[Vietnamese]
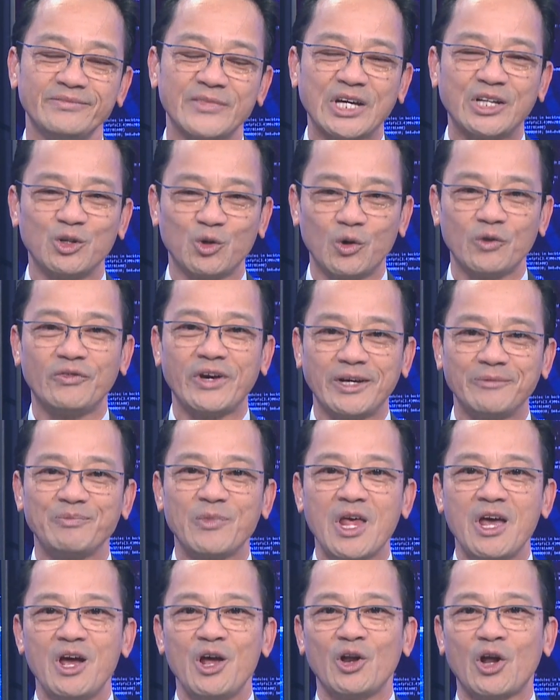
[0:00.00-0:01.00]
và thưa quý vị
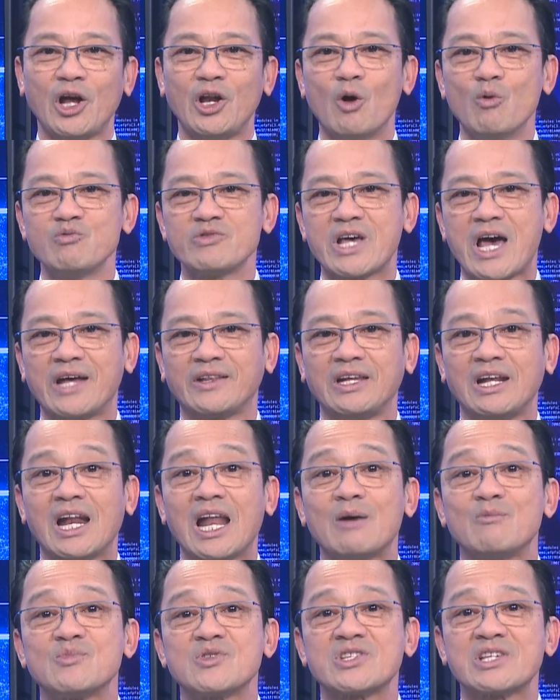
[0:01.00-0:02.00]
nói đúng ra thì
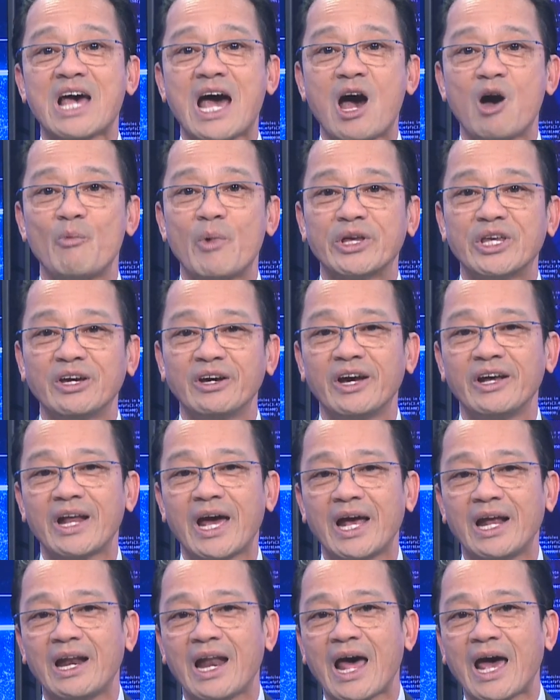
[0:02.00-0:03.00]
làm sao mà những người
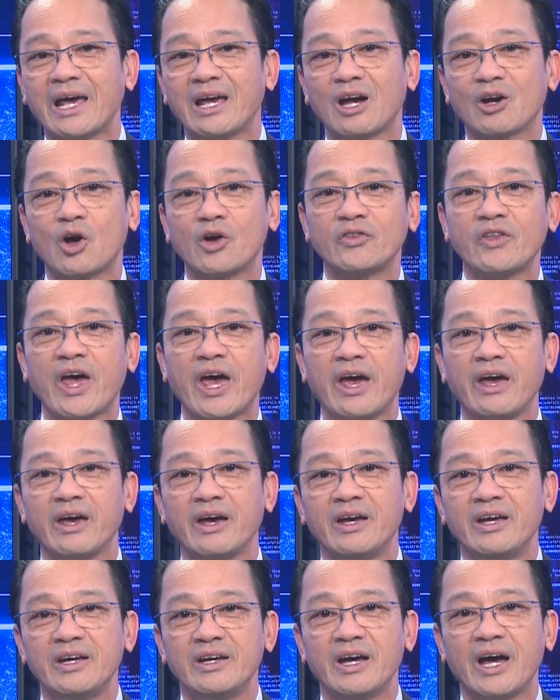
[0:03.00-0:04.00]
này lại à, có
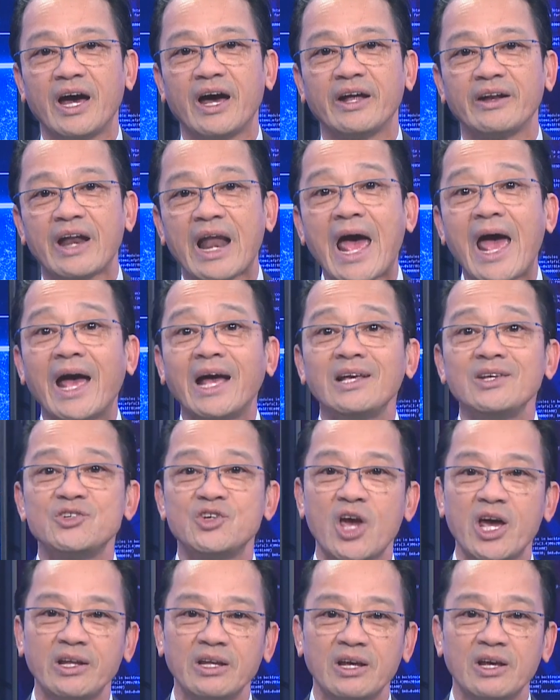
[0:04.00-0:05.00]
thể à, đáng
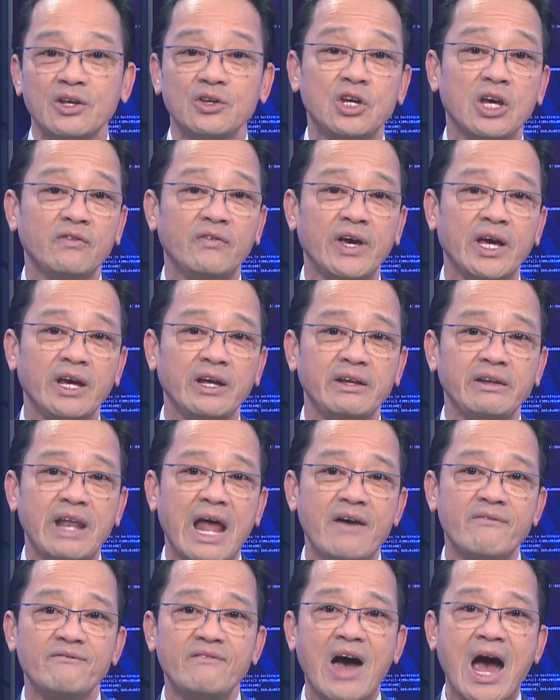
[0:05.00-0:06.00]
chết chỉ vì
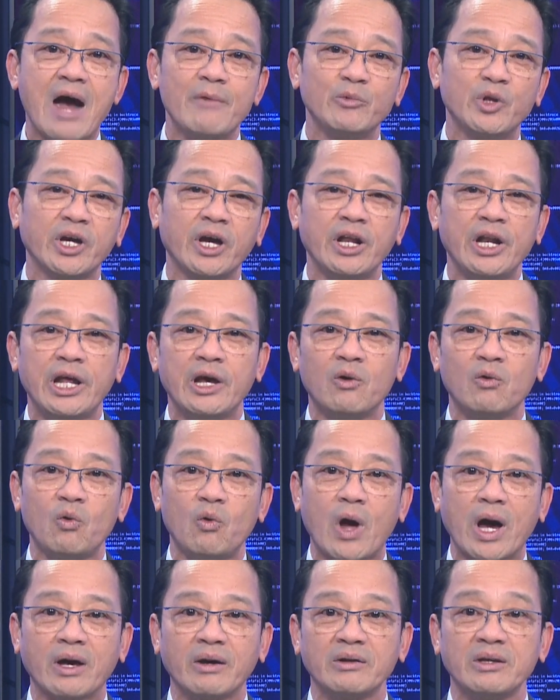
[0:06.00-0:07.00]
đã phạm những cái điều
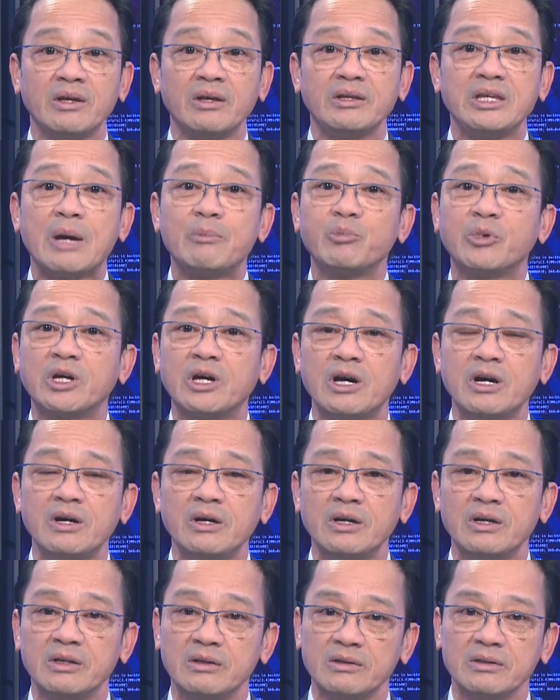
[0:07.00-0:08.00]
luật nhập
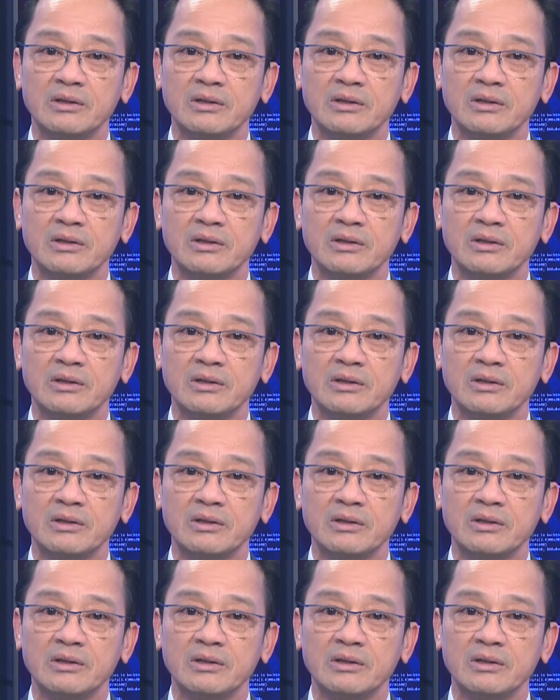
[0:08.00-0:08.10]
cư